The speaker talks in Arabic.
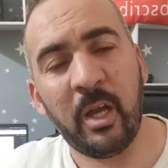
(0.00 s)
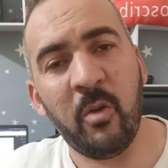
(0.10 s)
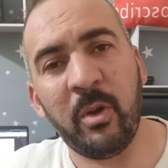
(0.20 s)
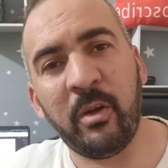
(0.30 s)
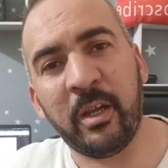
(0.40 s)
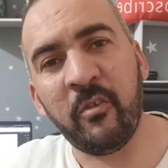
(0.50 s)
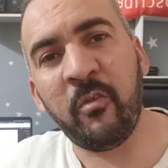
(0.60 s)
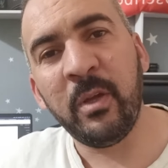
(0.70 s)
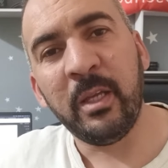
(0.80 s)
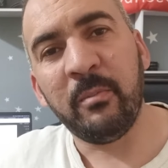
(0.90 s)
أو ما
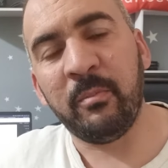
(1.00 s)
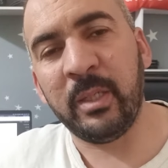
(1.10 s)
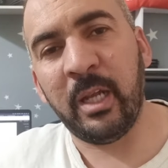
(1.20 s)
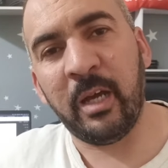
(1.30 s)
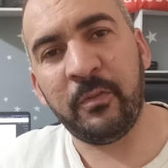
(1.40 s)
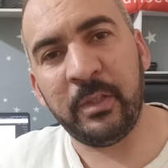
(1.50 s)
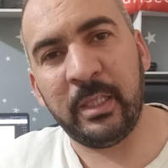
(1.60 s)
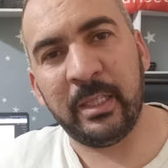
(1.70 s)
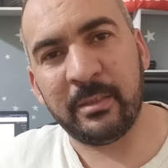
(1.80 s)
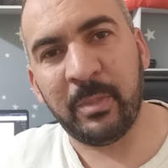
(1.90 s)
يعرف
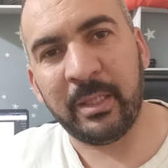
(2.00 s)
بالأفيليت